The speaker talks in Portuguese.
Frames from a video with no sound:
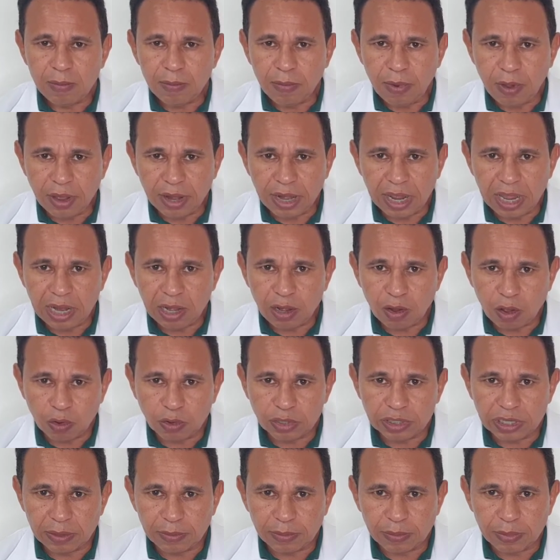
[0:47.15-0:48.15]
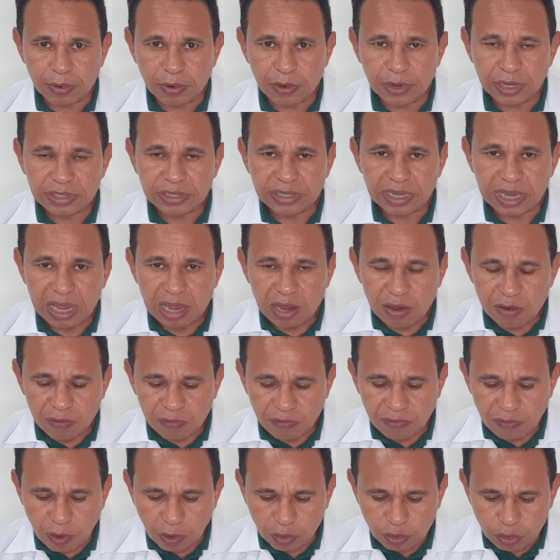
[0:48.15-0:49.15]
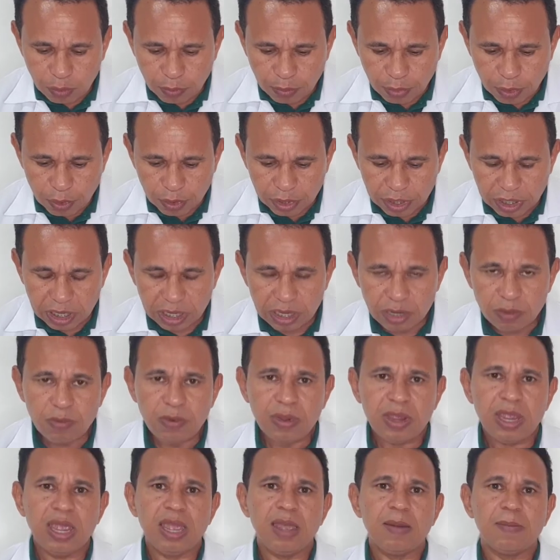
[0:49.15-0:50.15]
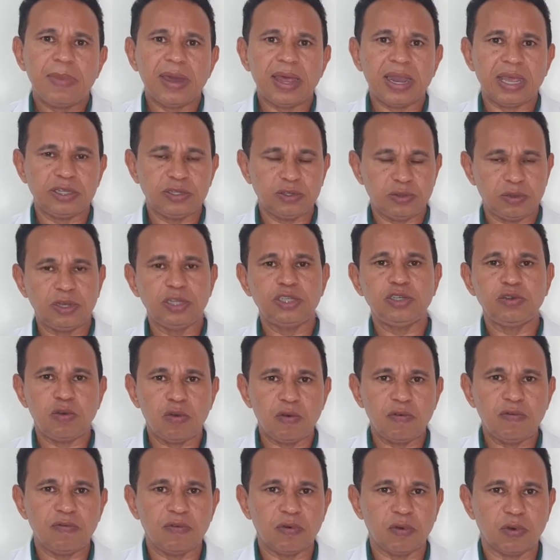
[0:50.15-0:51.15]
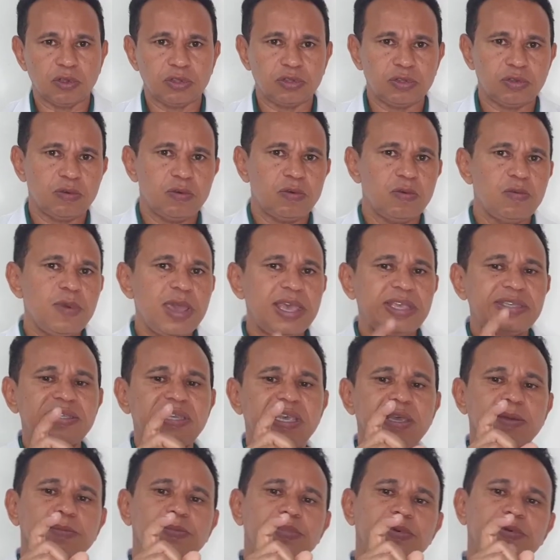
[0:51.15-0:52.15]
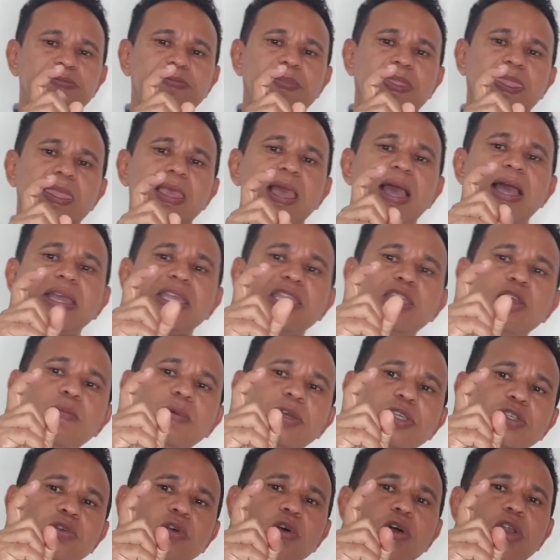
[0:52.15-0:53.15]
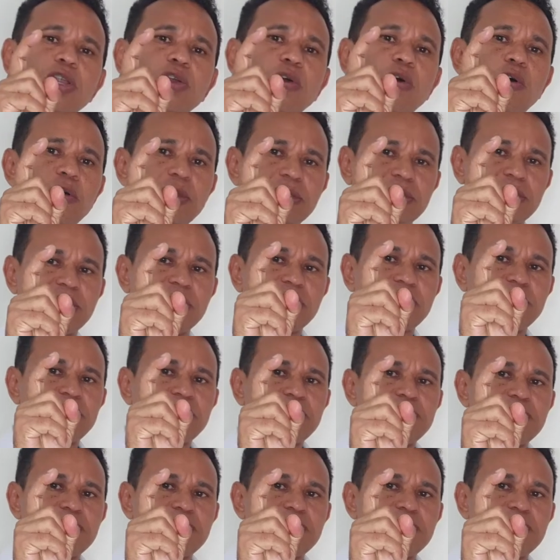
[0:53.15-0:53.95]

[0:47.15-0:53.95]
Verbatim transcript: Porém, logo depois, volta um pouquinho para a zona de conforto. Um exemplo, aqui uma escoliose.